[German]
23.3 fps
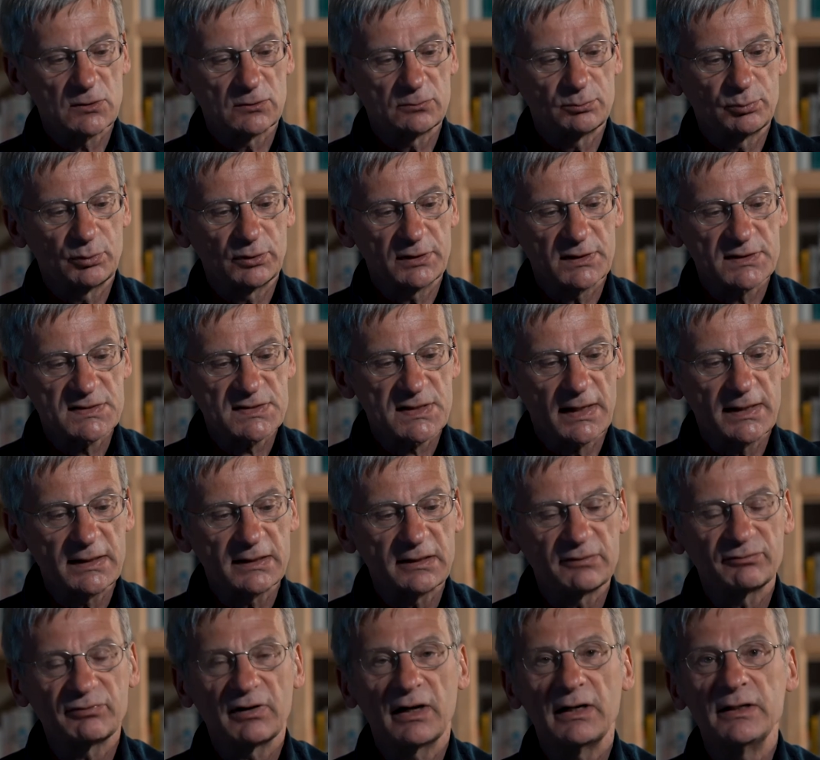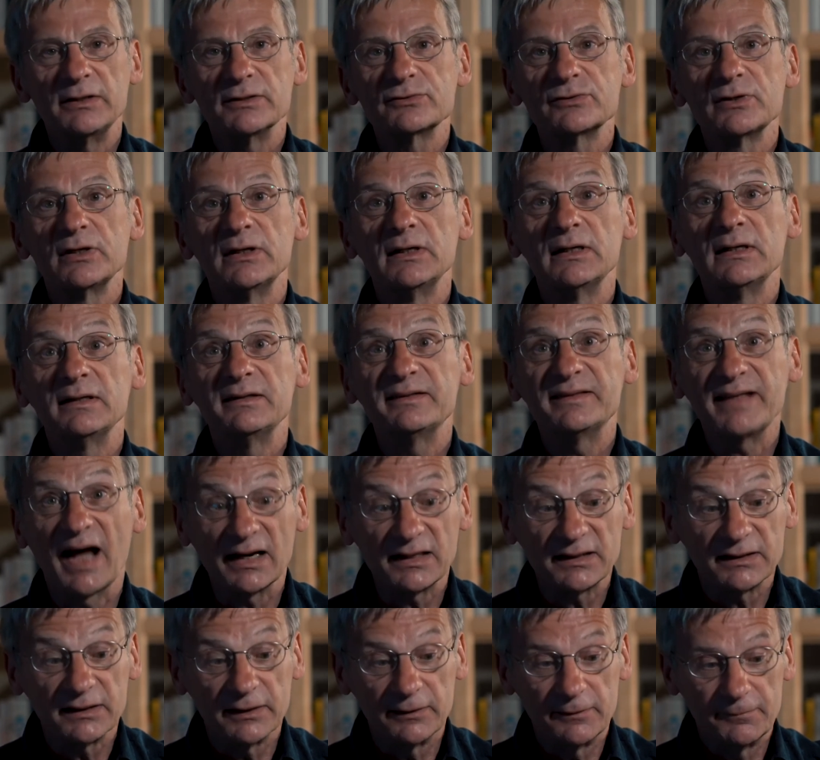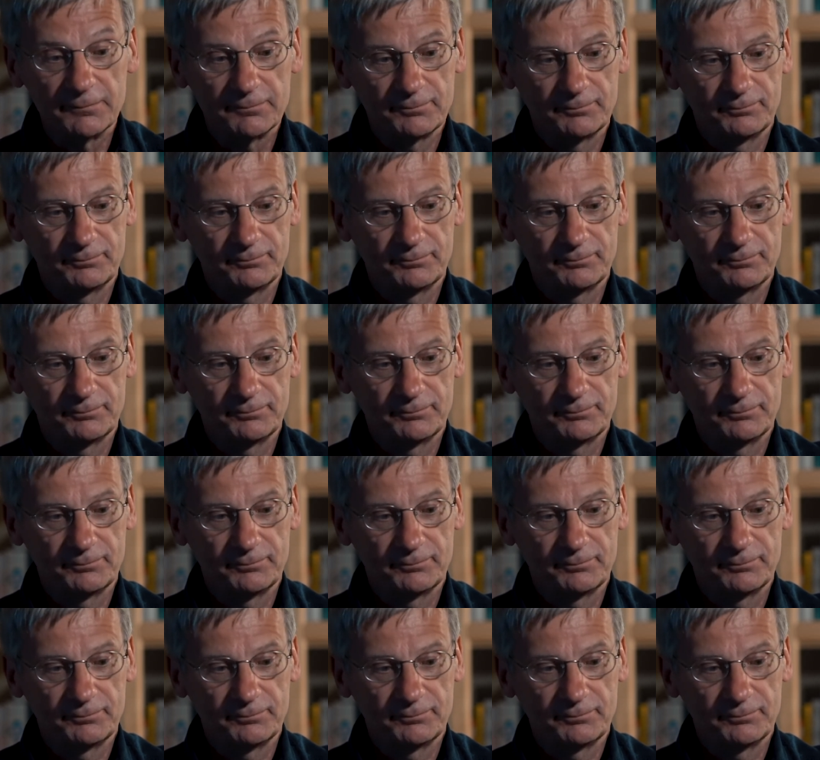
und Polizeigewalt. Danke.